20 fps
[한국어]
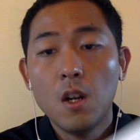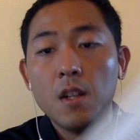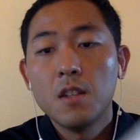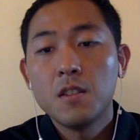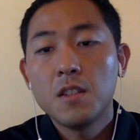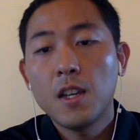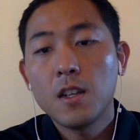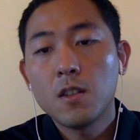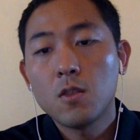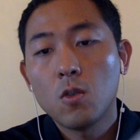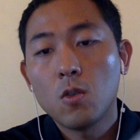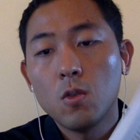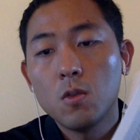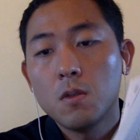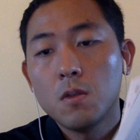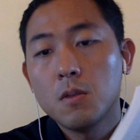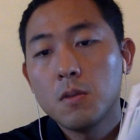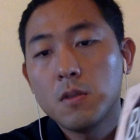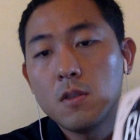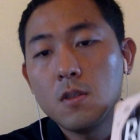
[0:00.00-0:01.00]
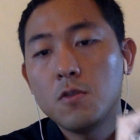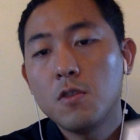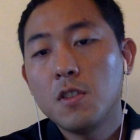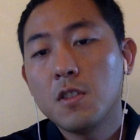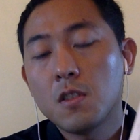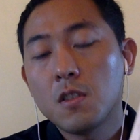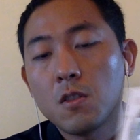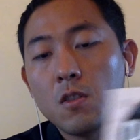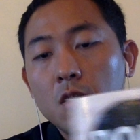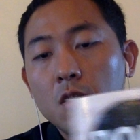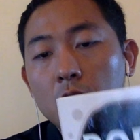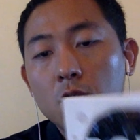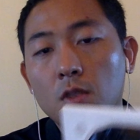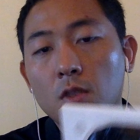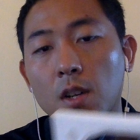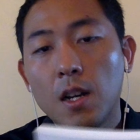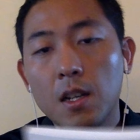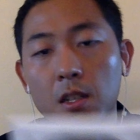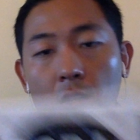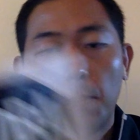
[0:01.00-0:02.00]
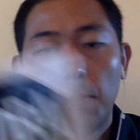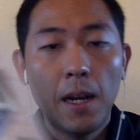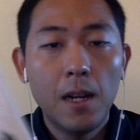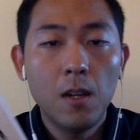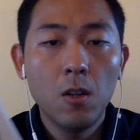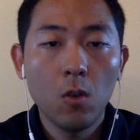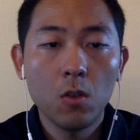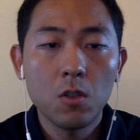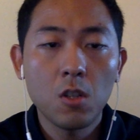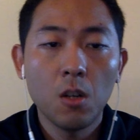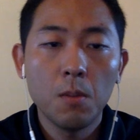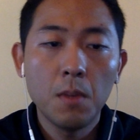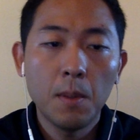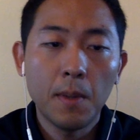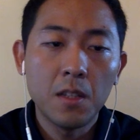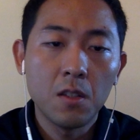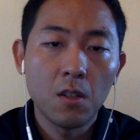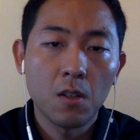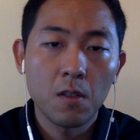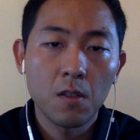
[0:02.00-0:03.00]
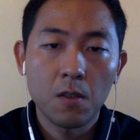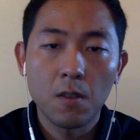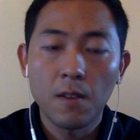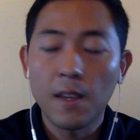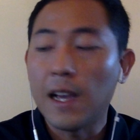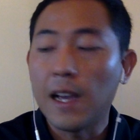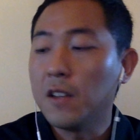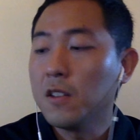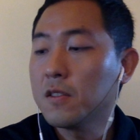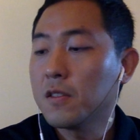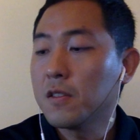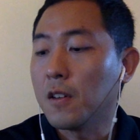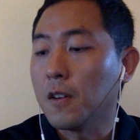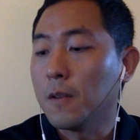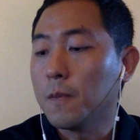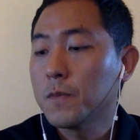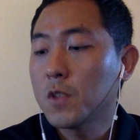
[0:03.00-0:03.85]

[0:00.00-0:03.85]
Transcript: 책으로 쓸 수 있었던 이유가 이거 팔려고 처음에 만들었었던 게 아니었어요.